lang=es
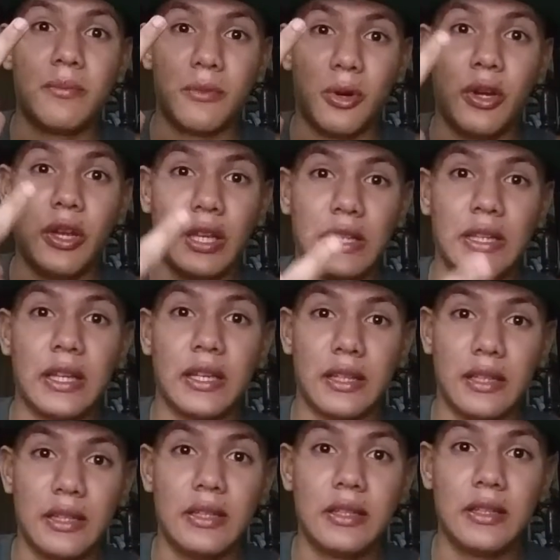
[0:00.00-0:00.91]
Oíste,
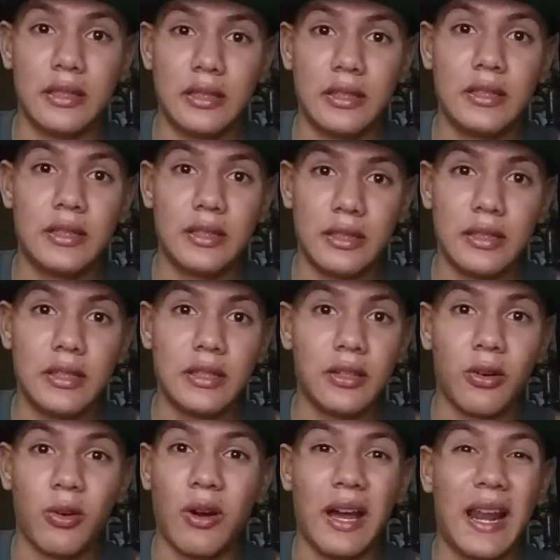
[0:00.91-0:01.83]

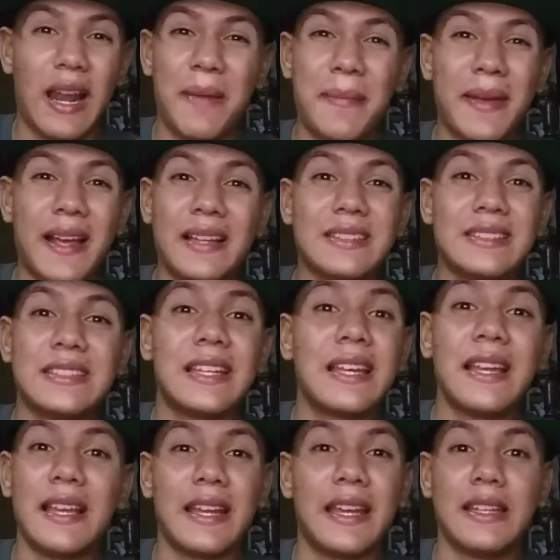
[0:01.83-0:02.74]
ojalá me
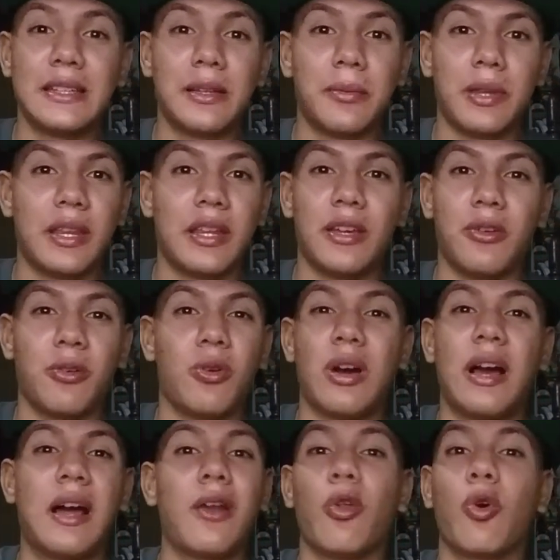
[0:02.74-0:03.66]
cancelen este
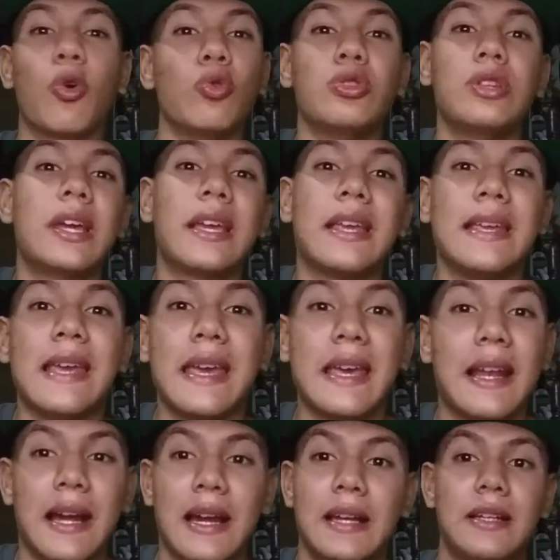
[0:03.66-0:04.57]
video, a lo que usted
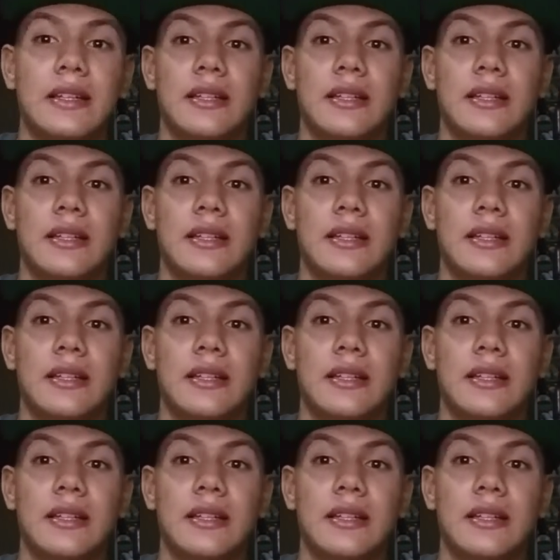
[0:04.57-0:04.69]
quiera.